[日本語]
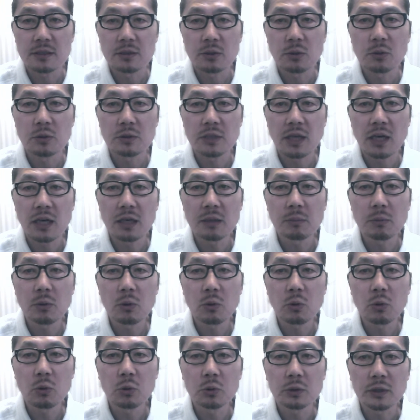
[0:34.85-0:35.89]
その細
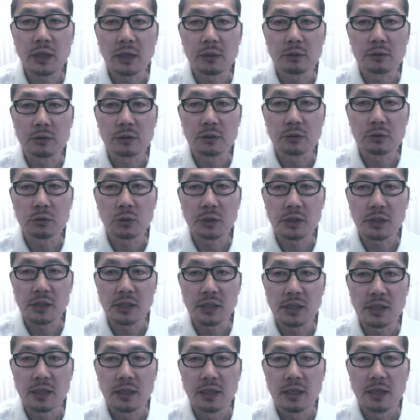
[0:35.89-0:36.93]
胞抗体をするとき
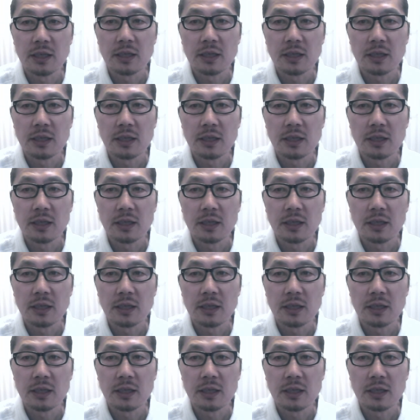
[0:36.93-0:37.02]
に